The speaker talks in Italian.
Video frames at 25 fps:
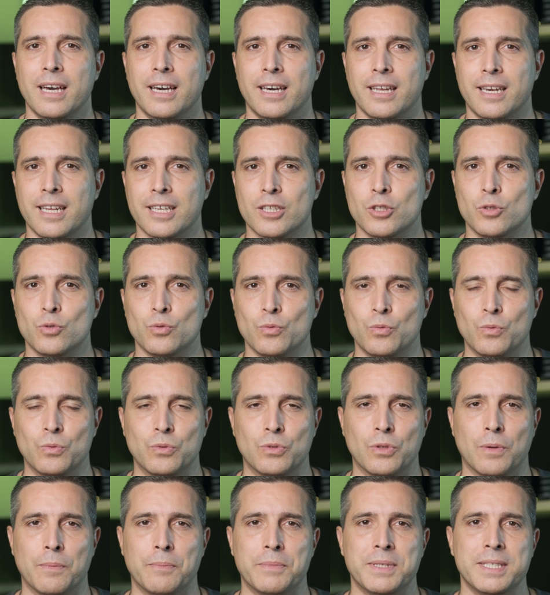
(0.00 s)

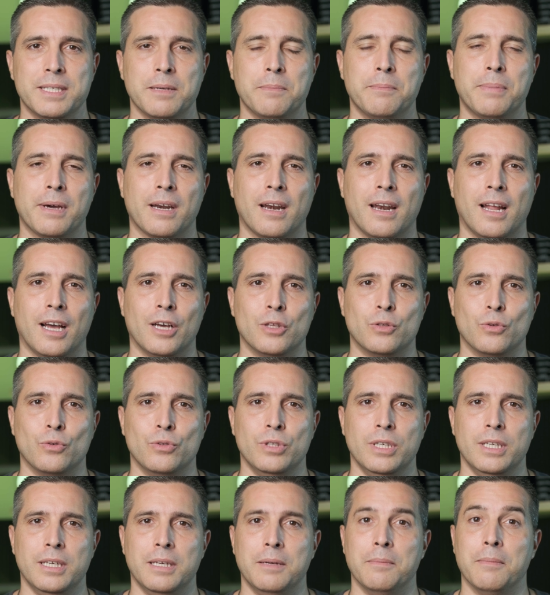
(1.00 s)
riassunto. Si è parlato
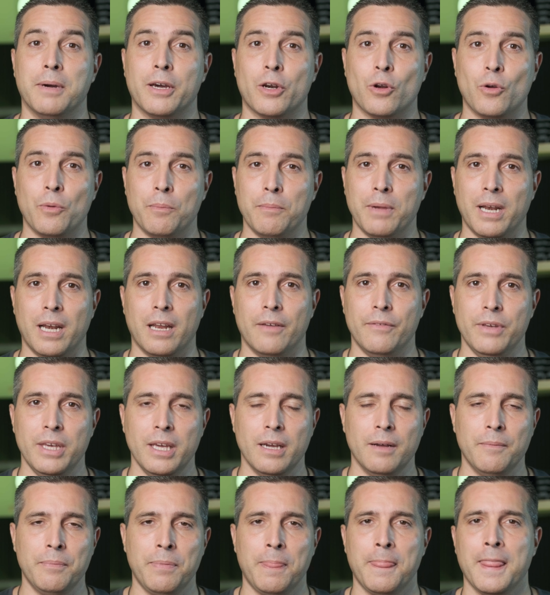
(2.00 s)
di Marco
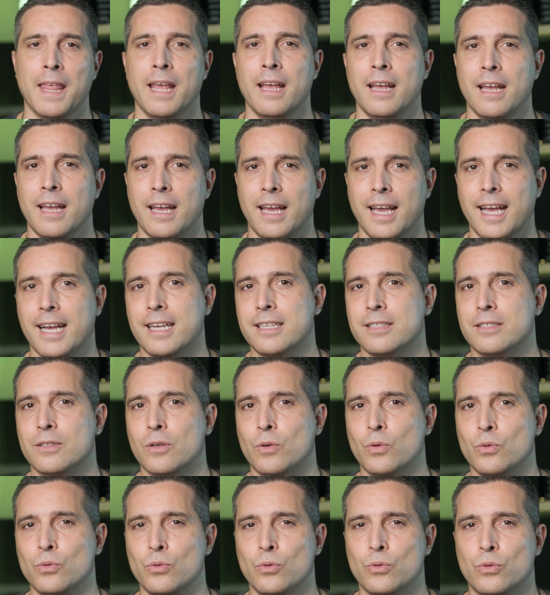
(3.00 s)
Bellavia,
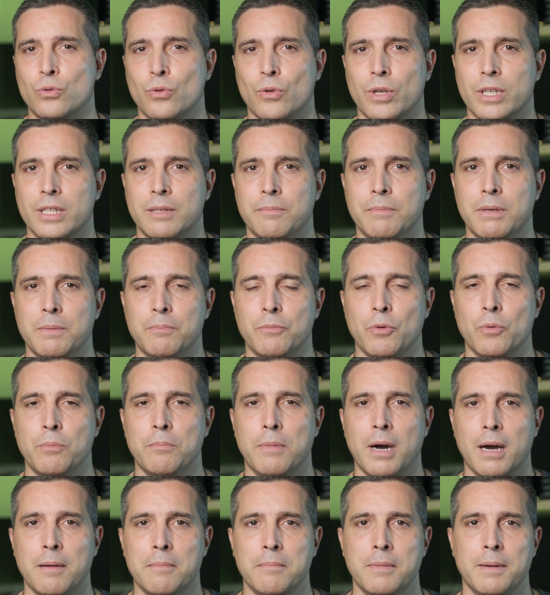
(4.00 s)
ex conduttore di Bim Bum
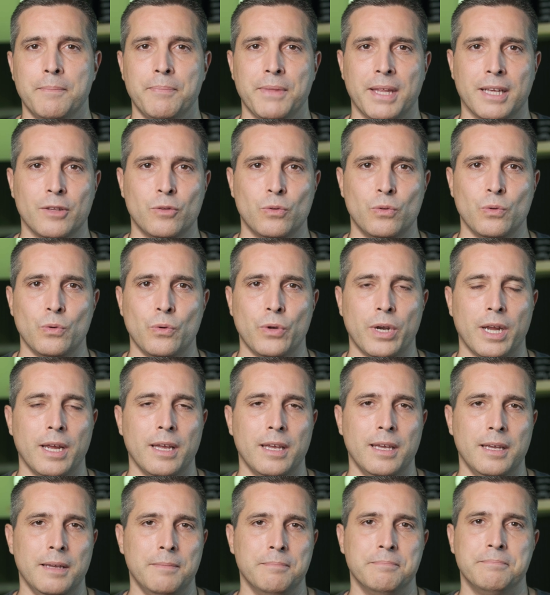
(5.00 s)
Bam,
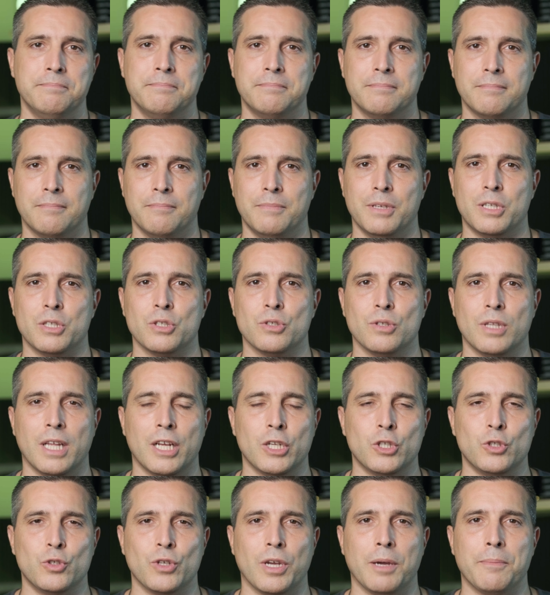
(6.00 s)
attore e
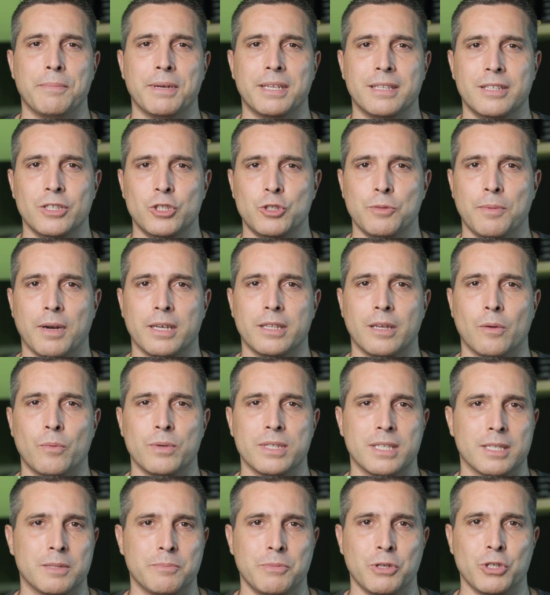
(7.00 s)
personaggio che ha partecipato a
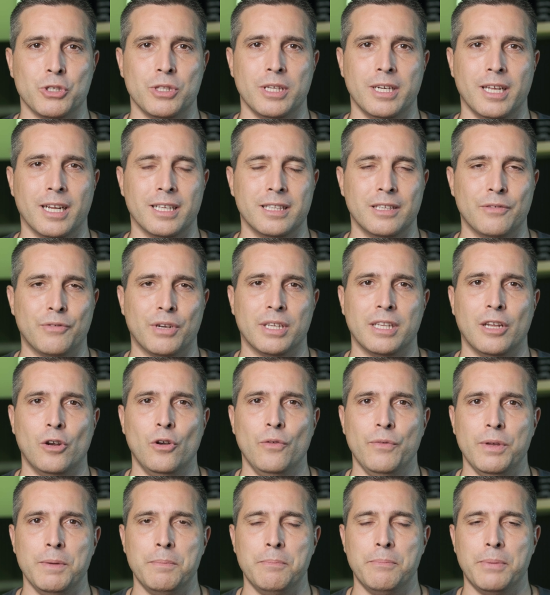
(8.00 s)
questa specie di grande
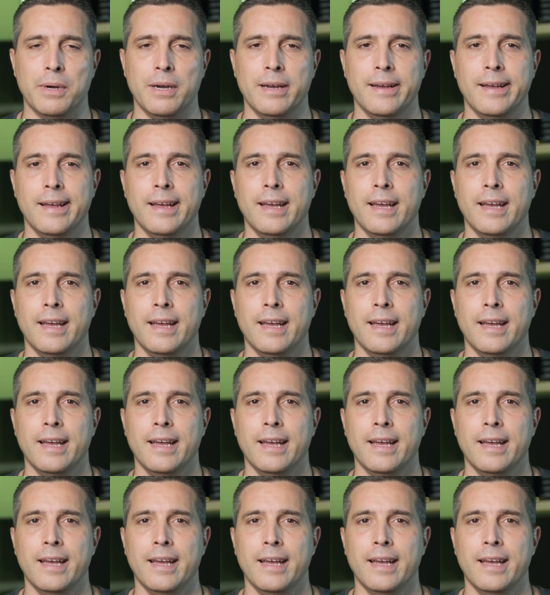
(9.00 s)
fratello VIP